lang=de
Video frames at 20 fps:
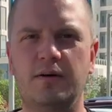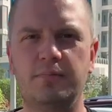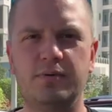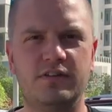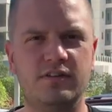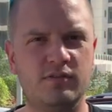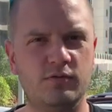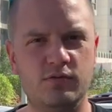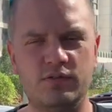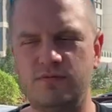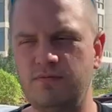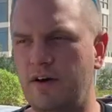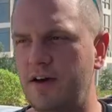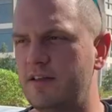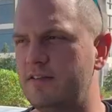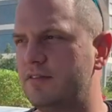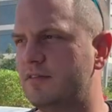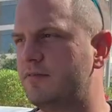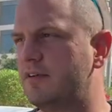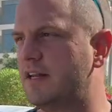
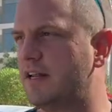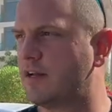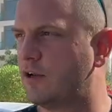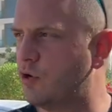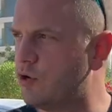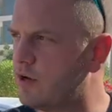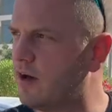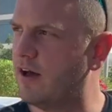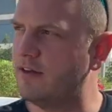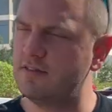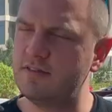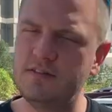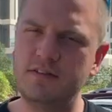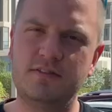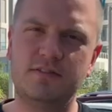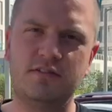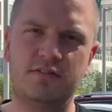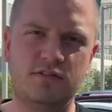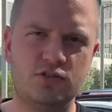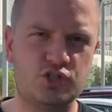beziehungsweise wenn du Glück hast,
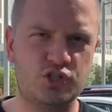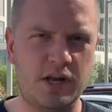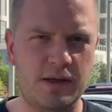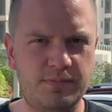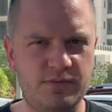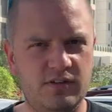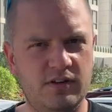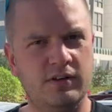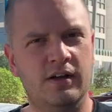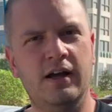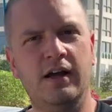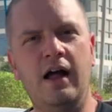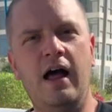ist es ein Schnäppchen.